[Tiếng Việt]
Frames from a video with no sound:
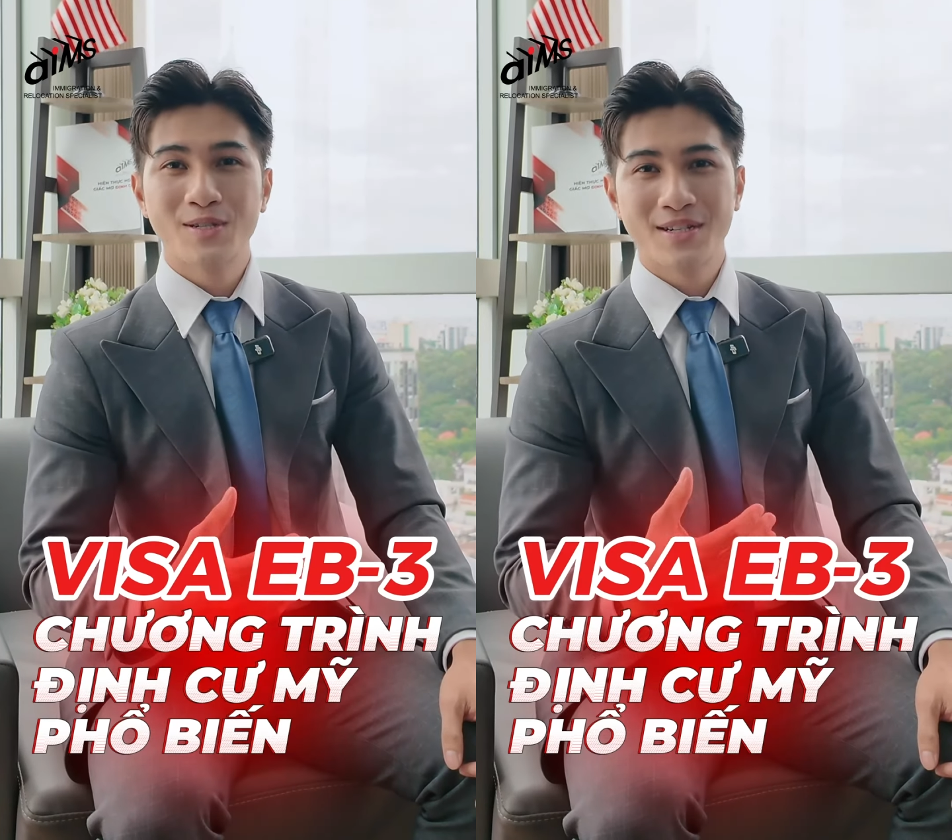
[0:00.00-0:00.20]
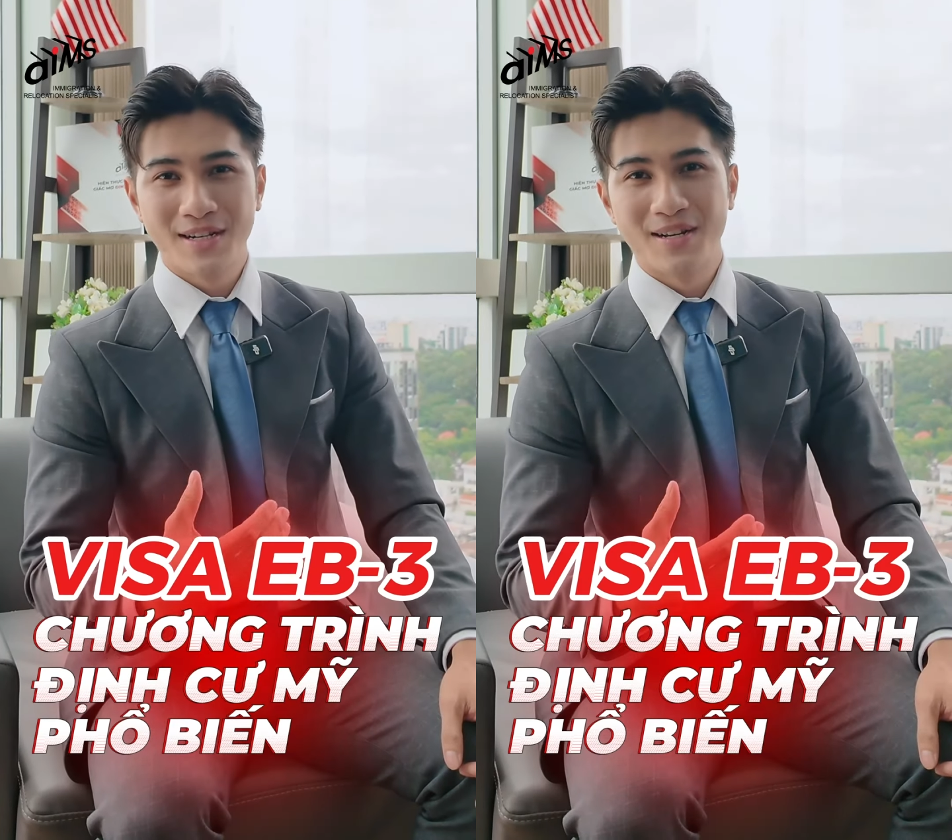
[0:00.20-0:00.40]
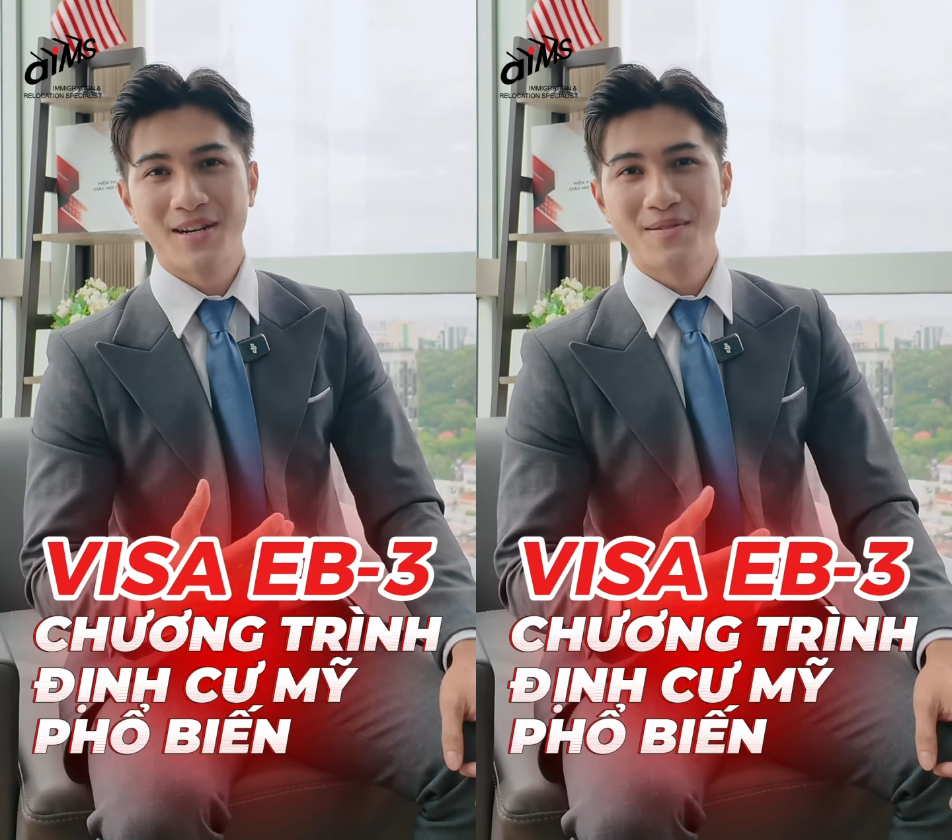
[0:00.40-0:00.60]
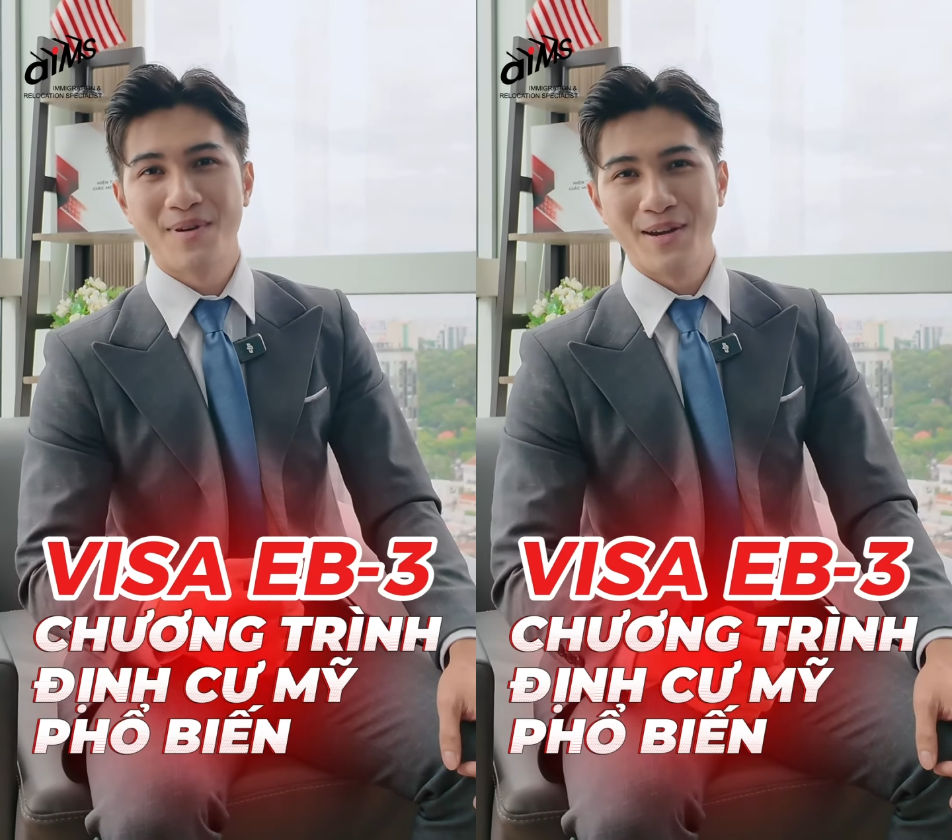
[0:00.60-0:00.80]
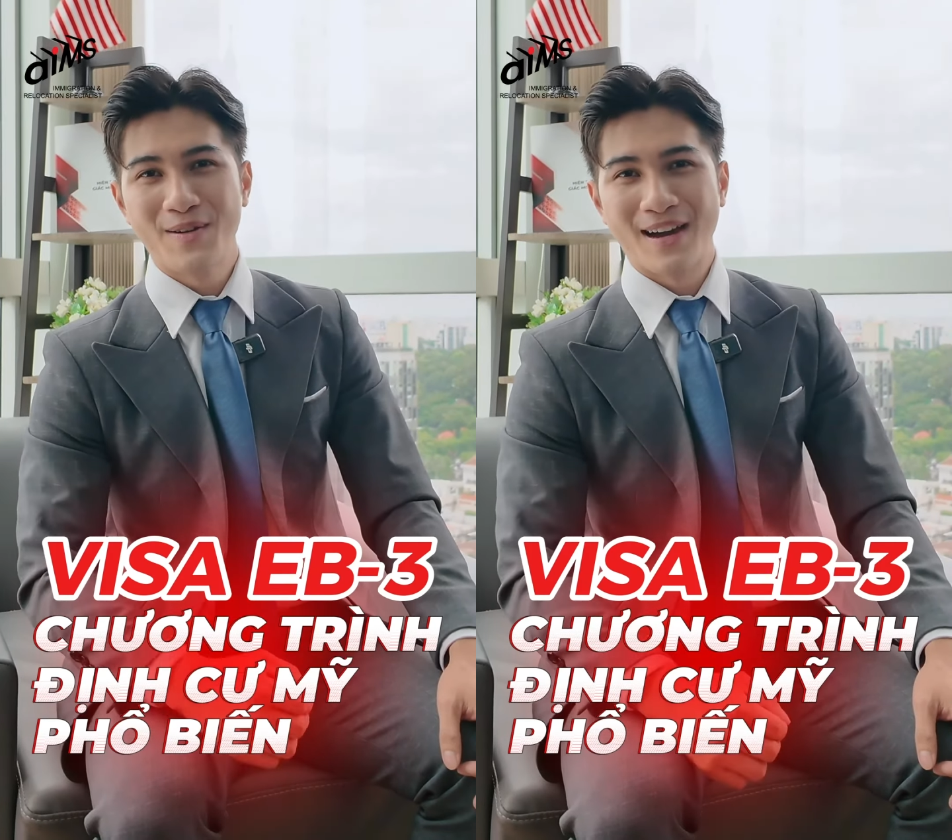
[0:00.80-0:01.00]
chương trình định cư
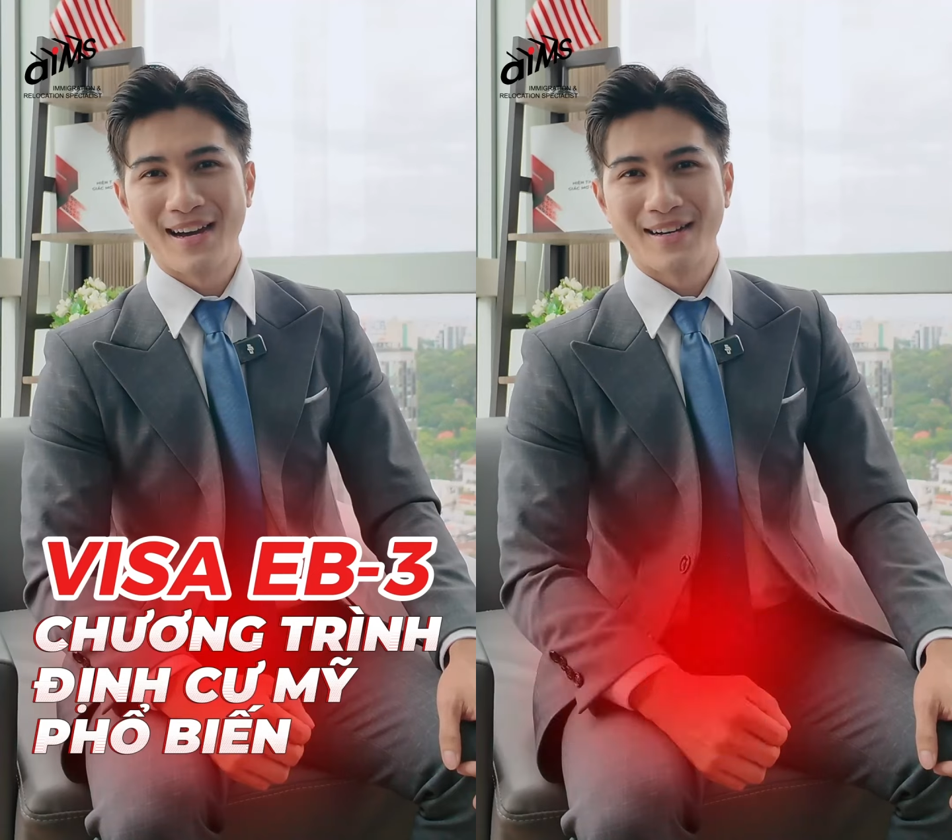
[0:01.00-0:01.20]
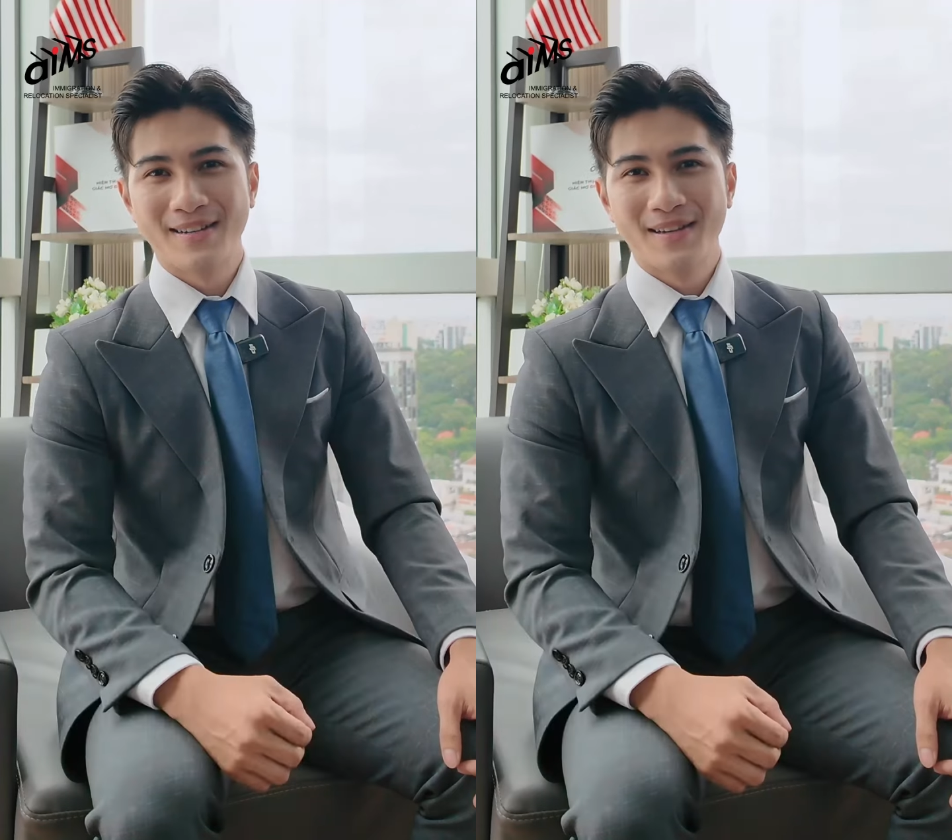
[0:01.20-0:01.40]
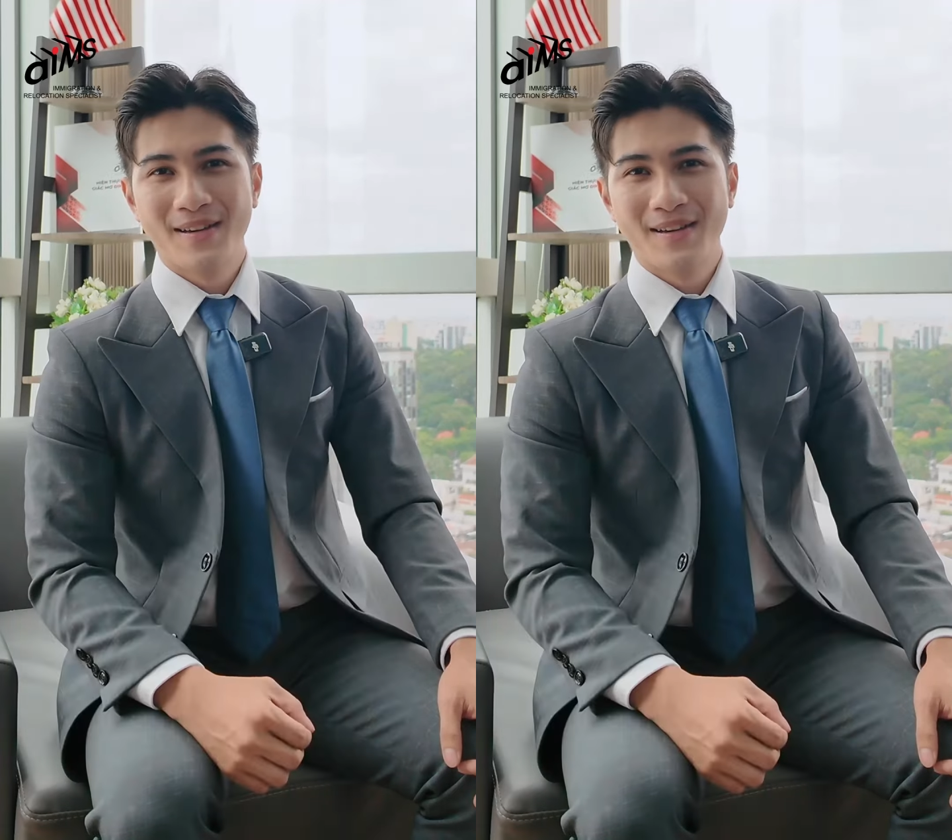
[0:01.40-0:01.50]
Mỹ rồi ha.